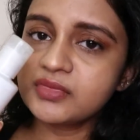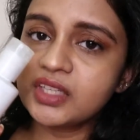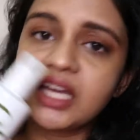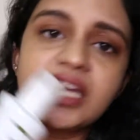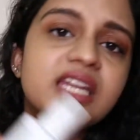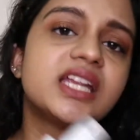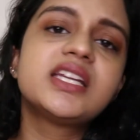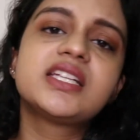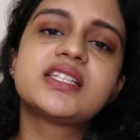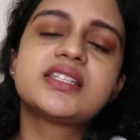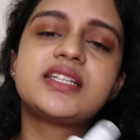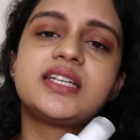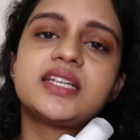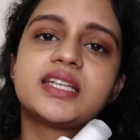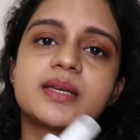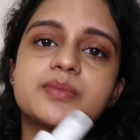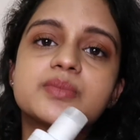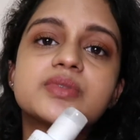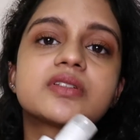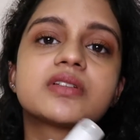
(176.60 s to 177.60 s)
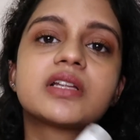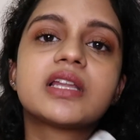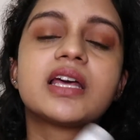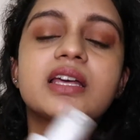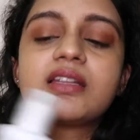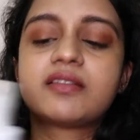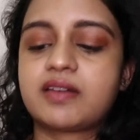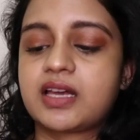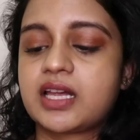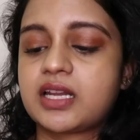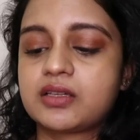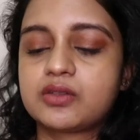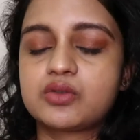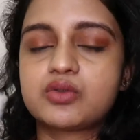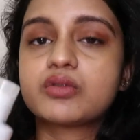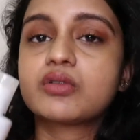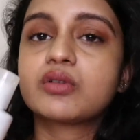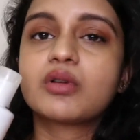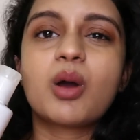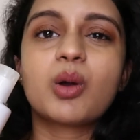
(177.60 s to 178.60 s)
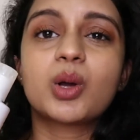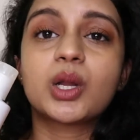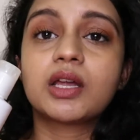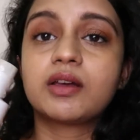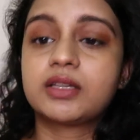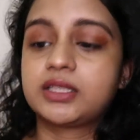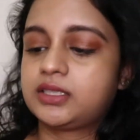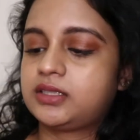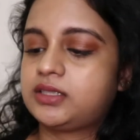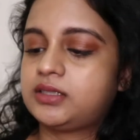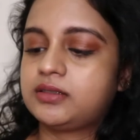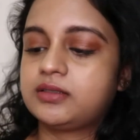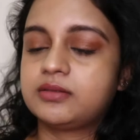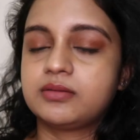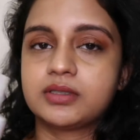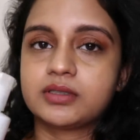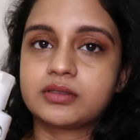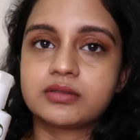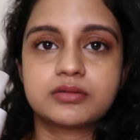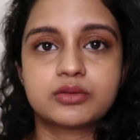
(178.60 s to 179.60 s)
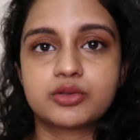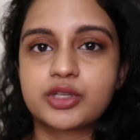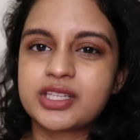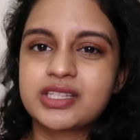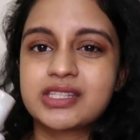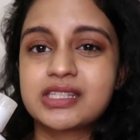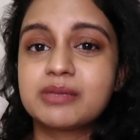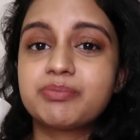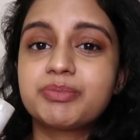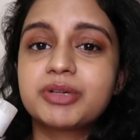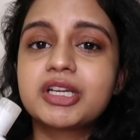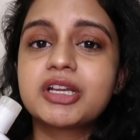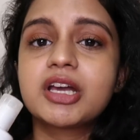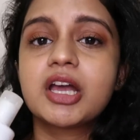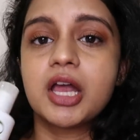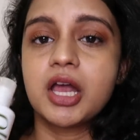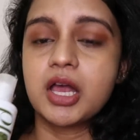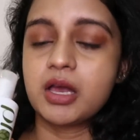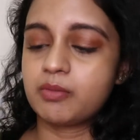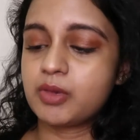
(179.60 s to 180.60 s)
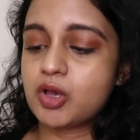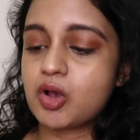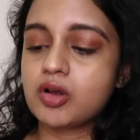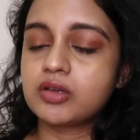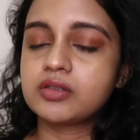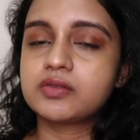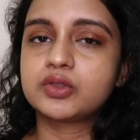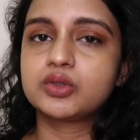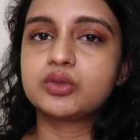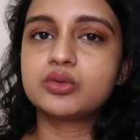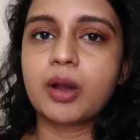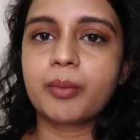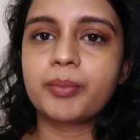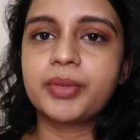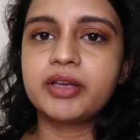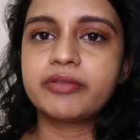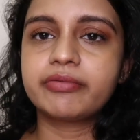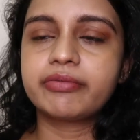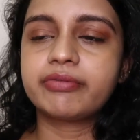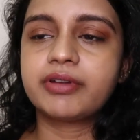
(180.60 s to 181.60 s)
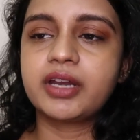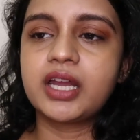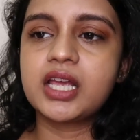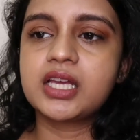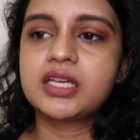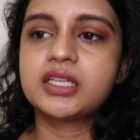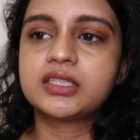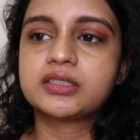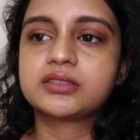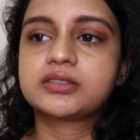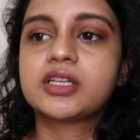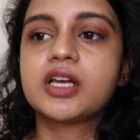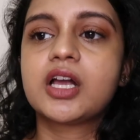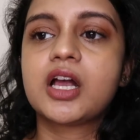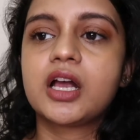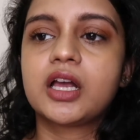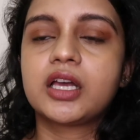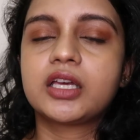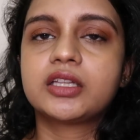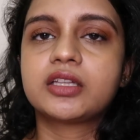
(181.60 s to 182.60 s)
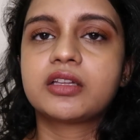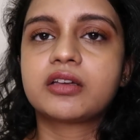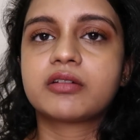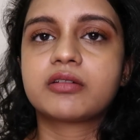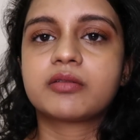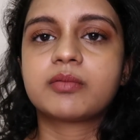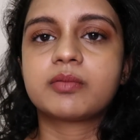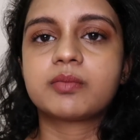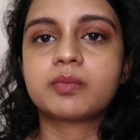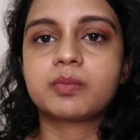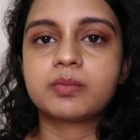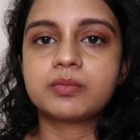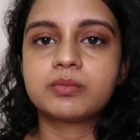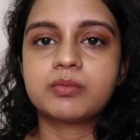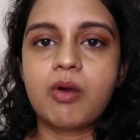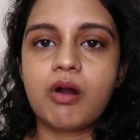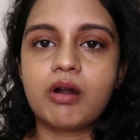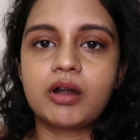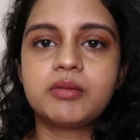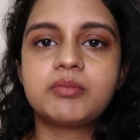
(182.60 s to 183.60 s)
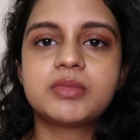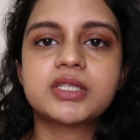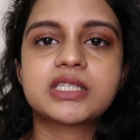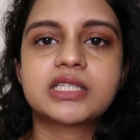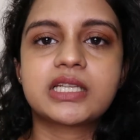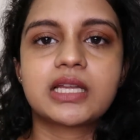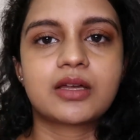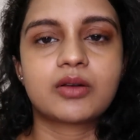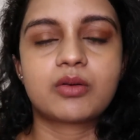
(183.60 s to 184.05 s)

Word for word: என்னென்ன ஸ்கின் டைப்ஸ்க்குலாம் வேணாம்னு சொன்னோன்னா அவங்கள வந்து யூ கேன் ஸ்கிப் இட் பிகாஸ் வந்து அப்படியே ஃப்ரேக்ரன்ஸ் இந்த பாடி மிஸ்ட்லாம்